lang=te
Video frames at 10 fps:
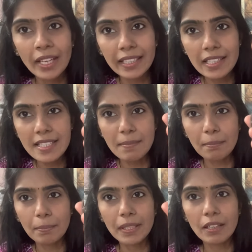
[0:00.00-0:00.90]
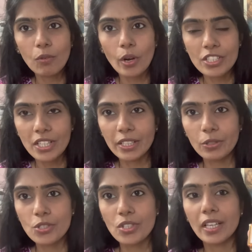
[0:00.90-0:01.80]
ఇట్లా సింపుల్గా వాచ్ అయితే
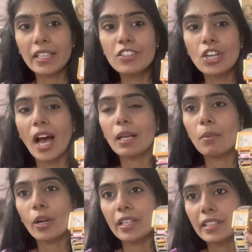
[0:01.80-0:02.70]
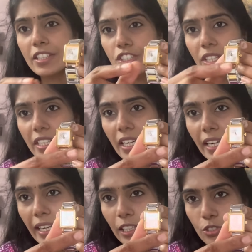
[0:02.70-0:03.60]
వచ్చిందండి చాలా బాగుండింది చిన్న
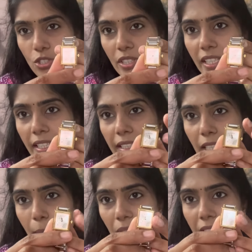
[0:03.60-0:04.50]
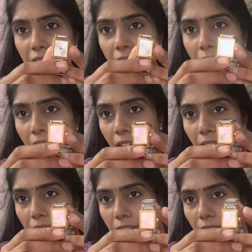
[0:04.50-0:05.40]
డైల్ వచ్చింది ఇట్లా మనకి
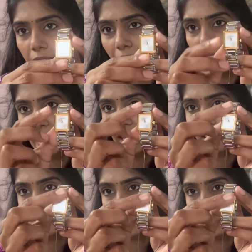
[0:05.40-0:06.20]
రెక్టాంగిల్